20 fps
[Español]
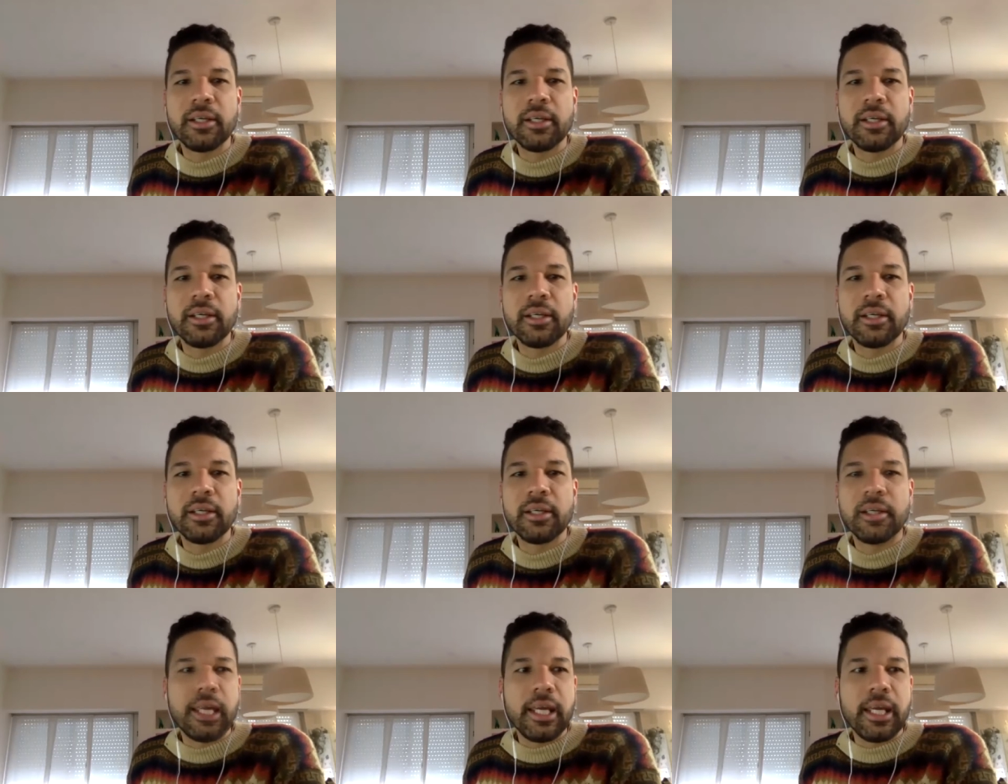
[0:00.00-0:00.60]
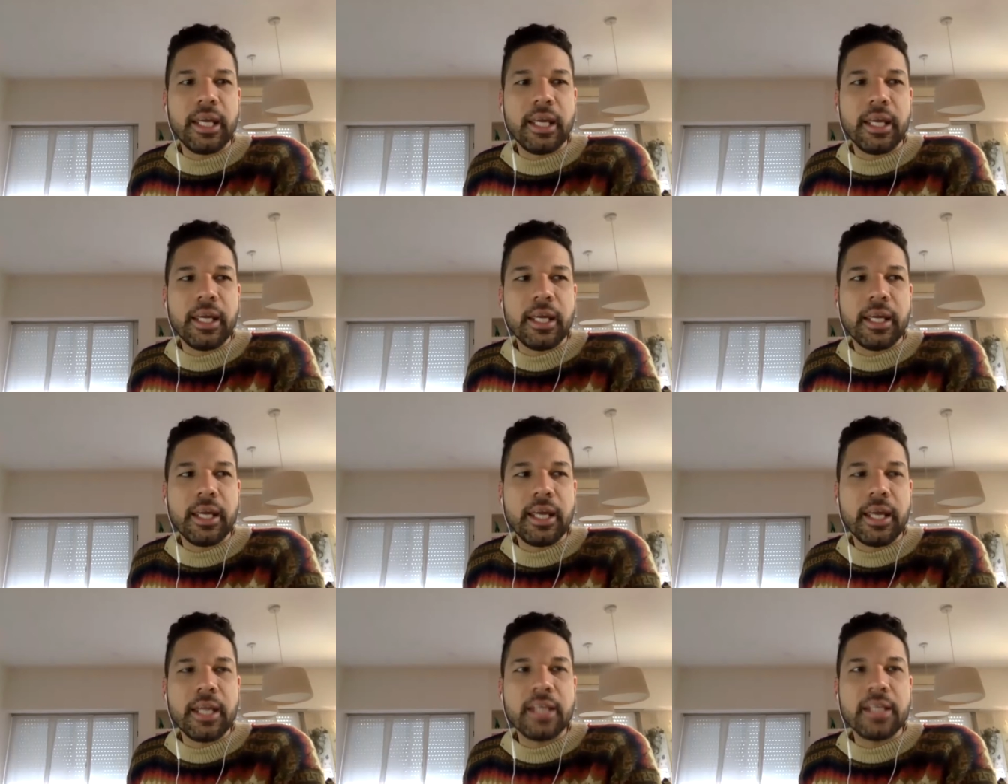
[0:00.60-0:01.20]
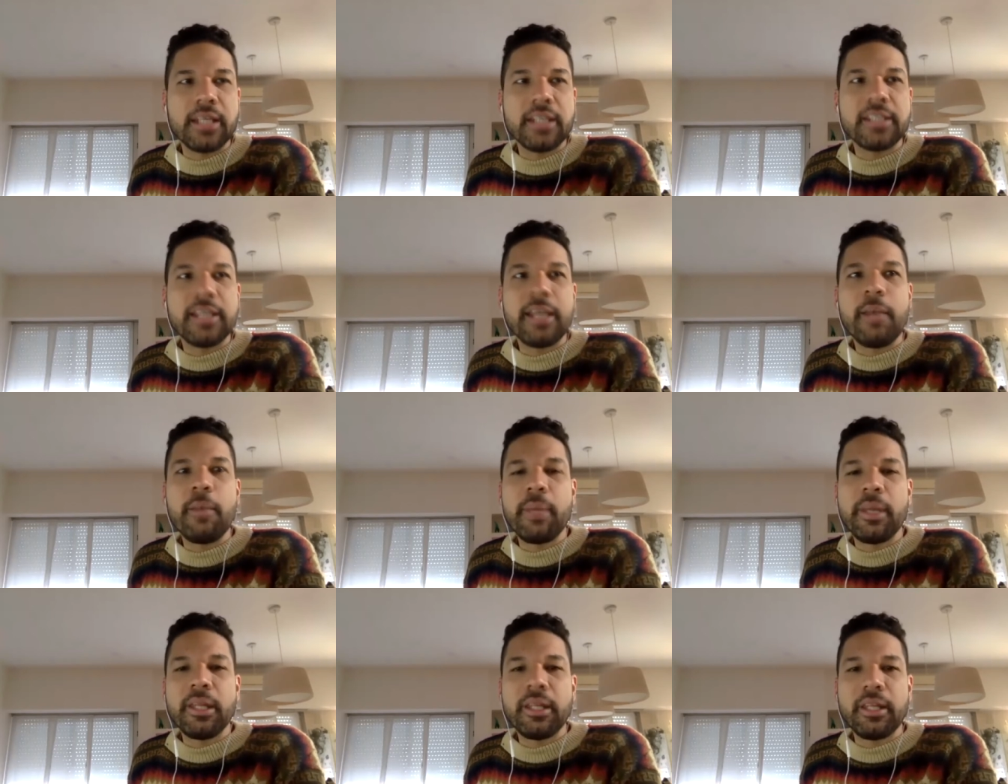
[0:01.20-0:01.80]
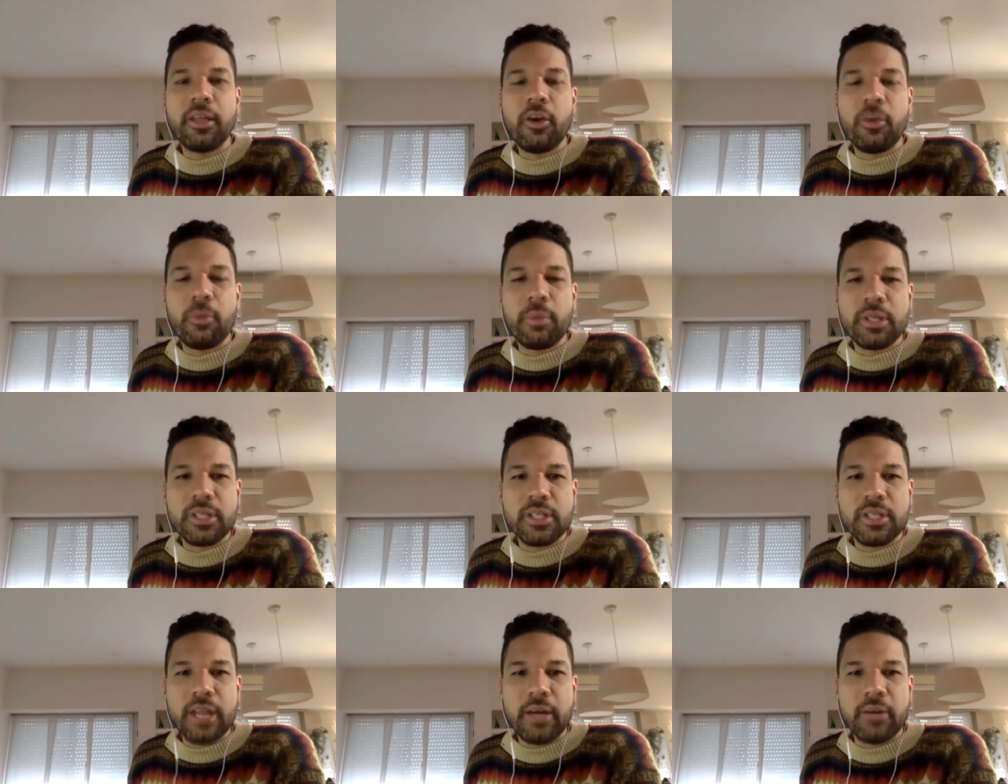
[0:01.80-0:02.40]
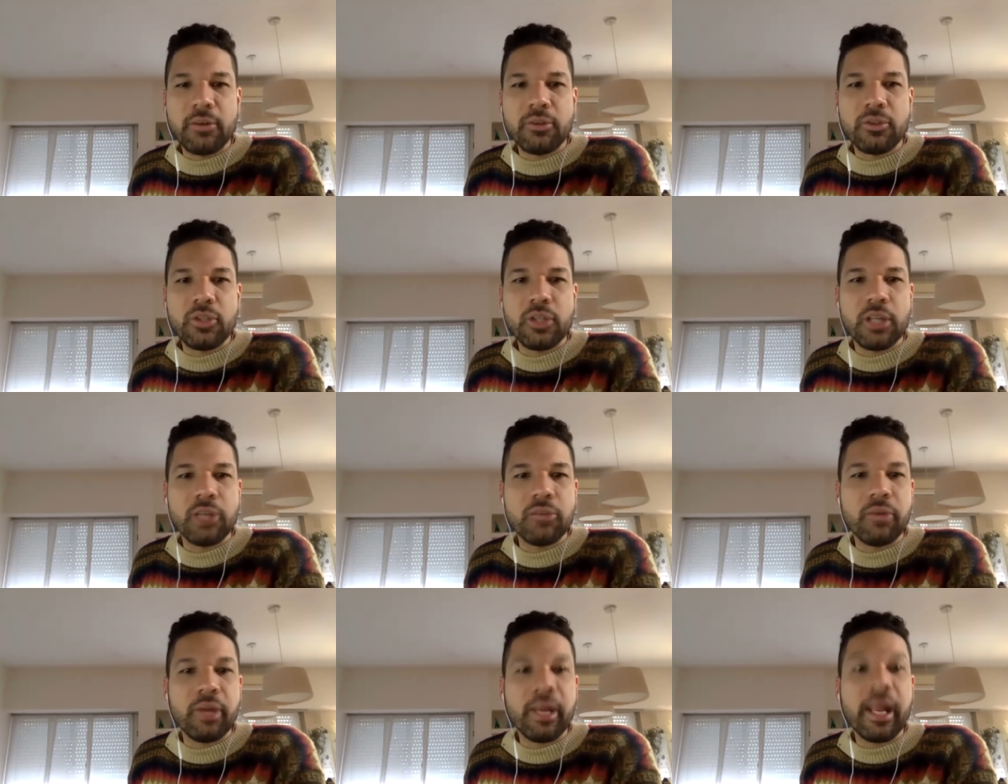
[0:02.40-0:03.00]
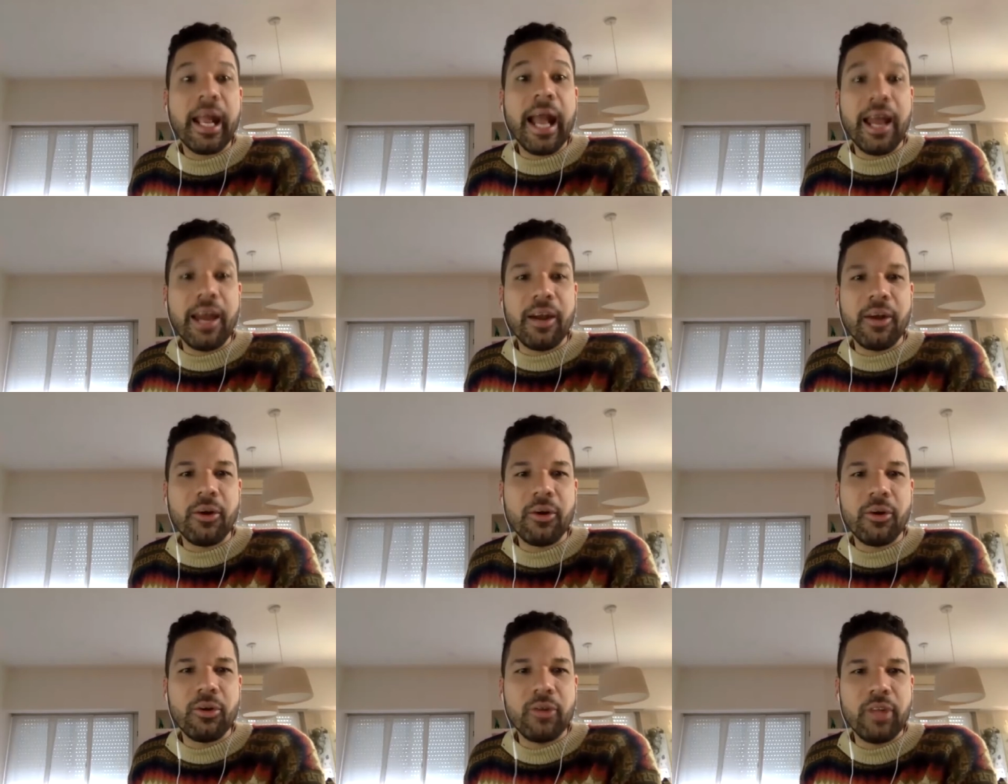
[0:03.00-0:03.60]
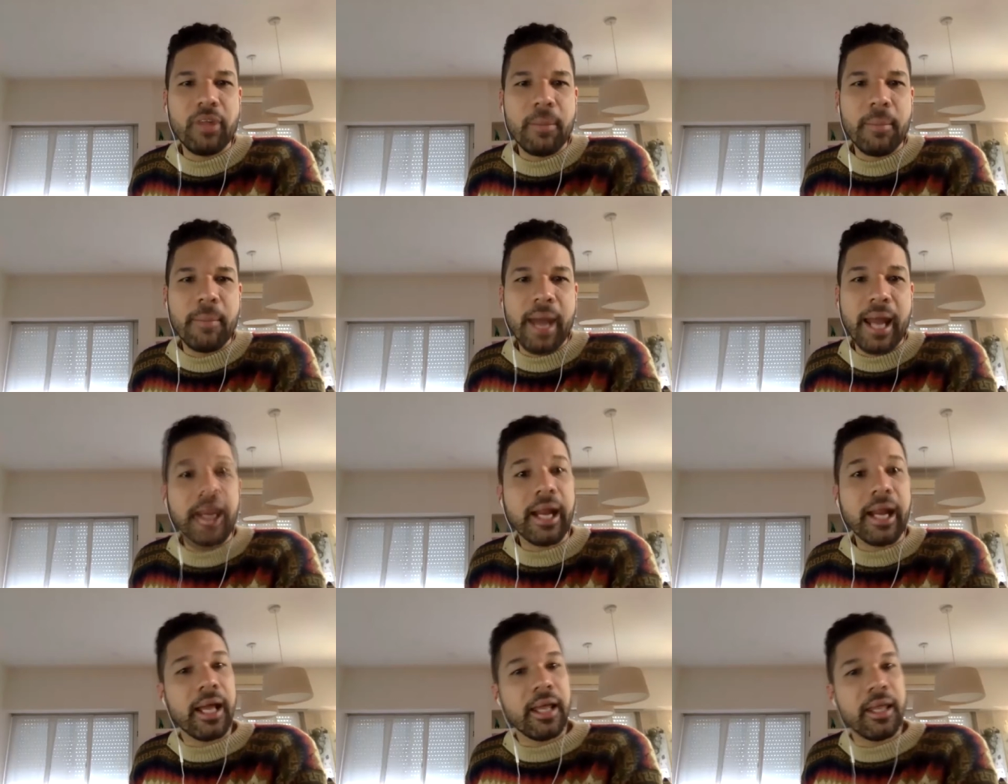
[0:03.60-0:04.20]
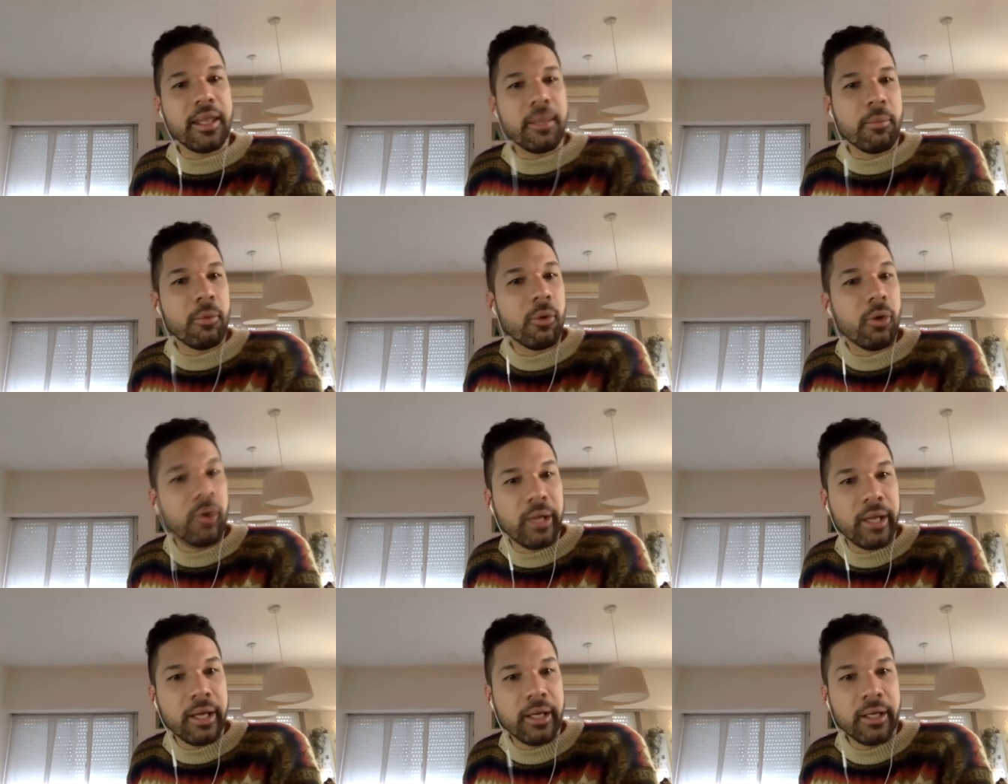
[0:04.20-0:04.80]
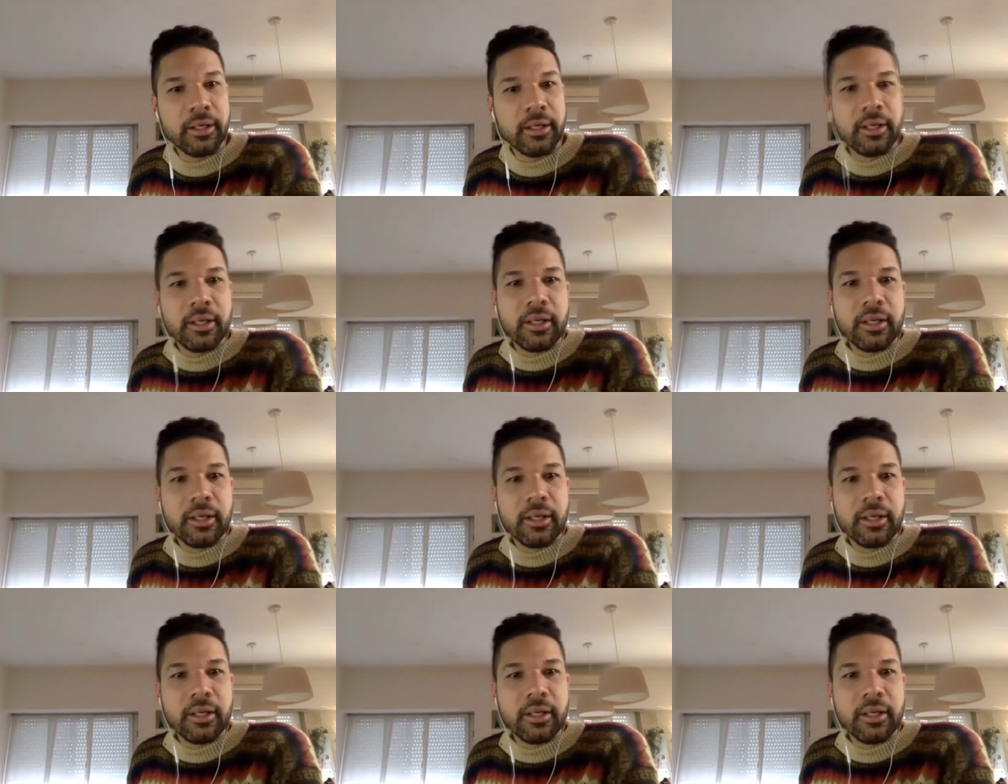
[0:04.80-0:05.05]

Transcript: eh, que inicialmente comenzaron siendo encargos de marcas de moda,